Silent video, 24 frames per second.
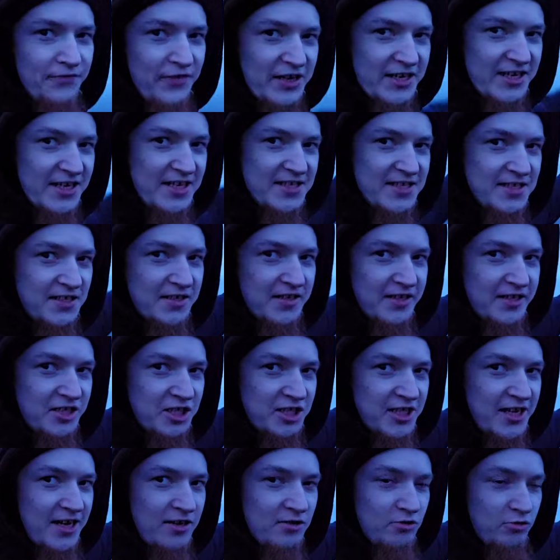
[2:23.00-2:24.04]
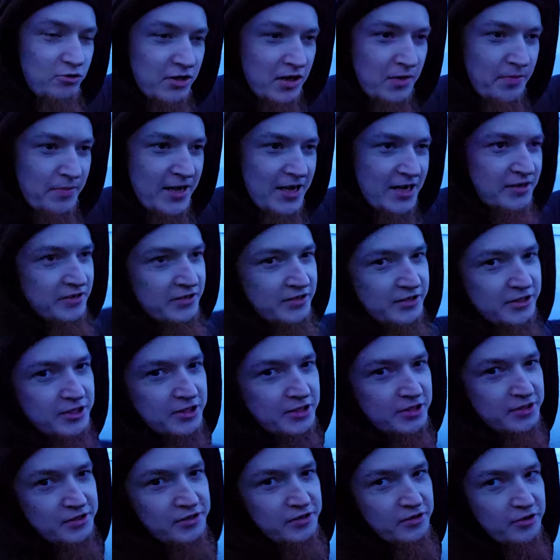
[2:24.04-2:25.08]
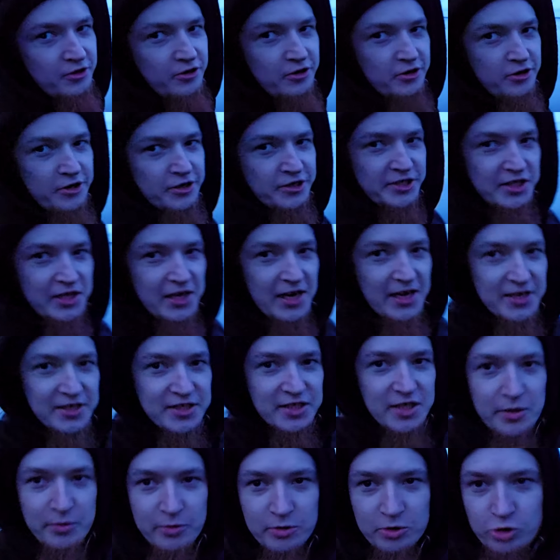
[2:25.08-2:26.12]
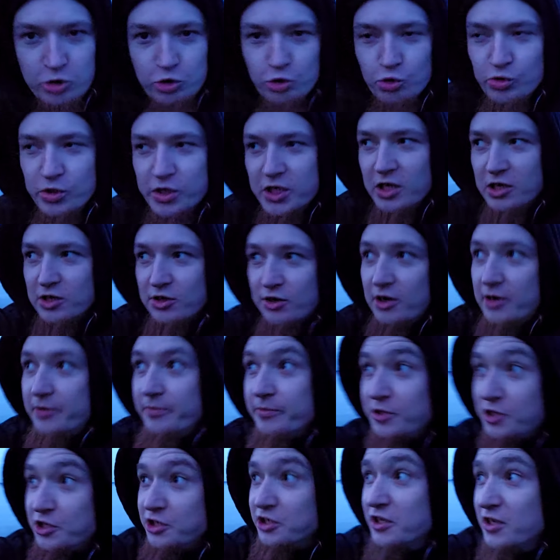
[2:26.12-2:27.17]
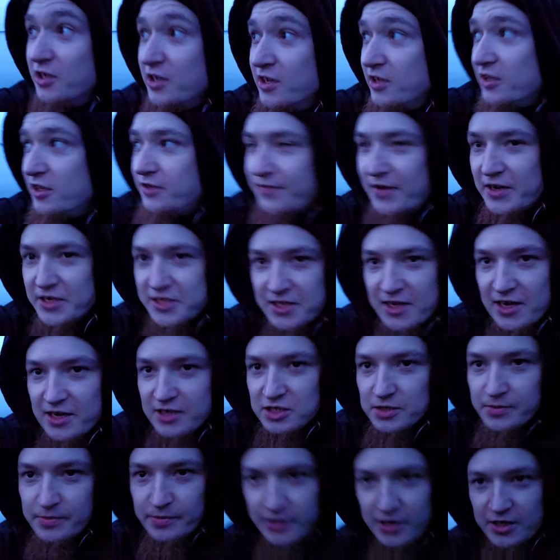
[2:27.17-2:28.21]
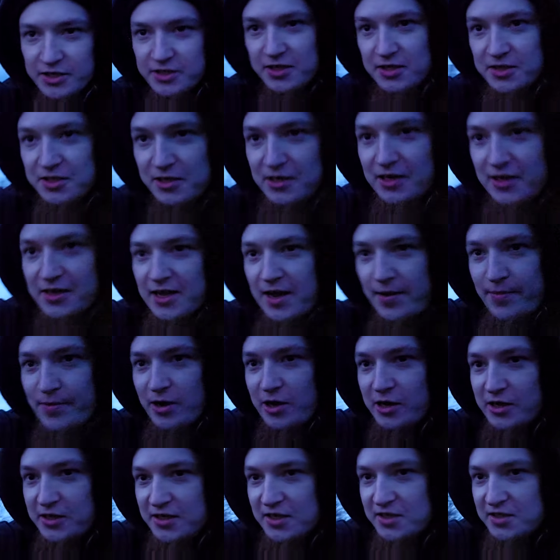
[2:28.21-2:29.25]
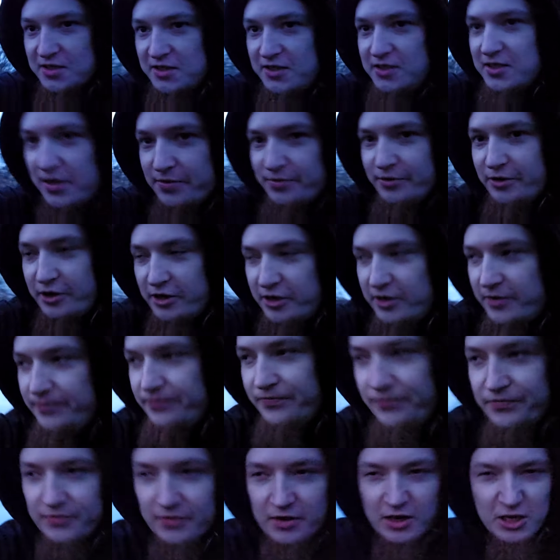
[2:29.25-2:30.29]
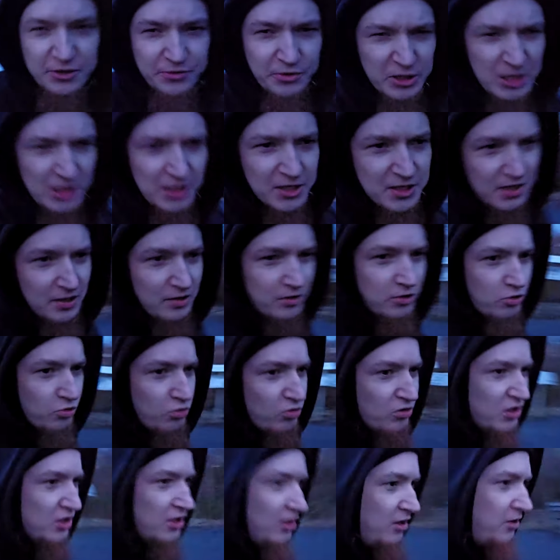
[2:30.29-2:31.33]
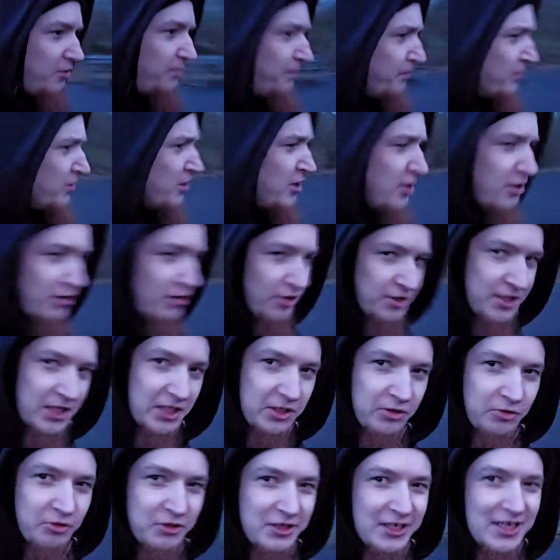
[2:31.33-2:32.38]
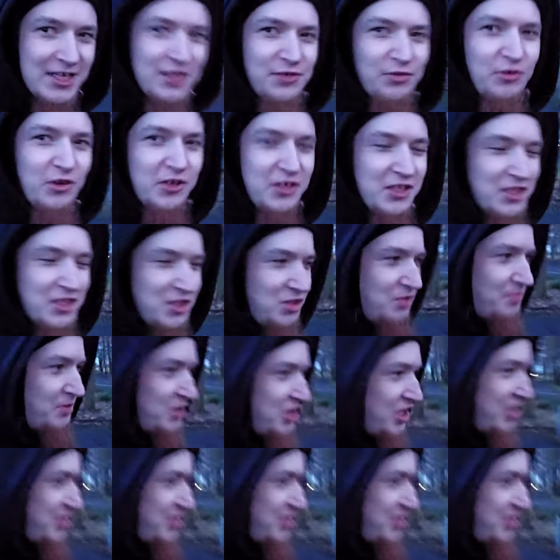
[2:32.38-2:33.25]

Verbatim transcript: Und weil das hier das Steinhuder Meer ist und langsam Dunkle kommt, ich weiß gar nicht, ob man das jetzt in der Kamera hier sieht, aber ähm, es wird langsam dunkler. Und je dunkler es wird, desto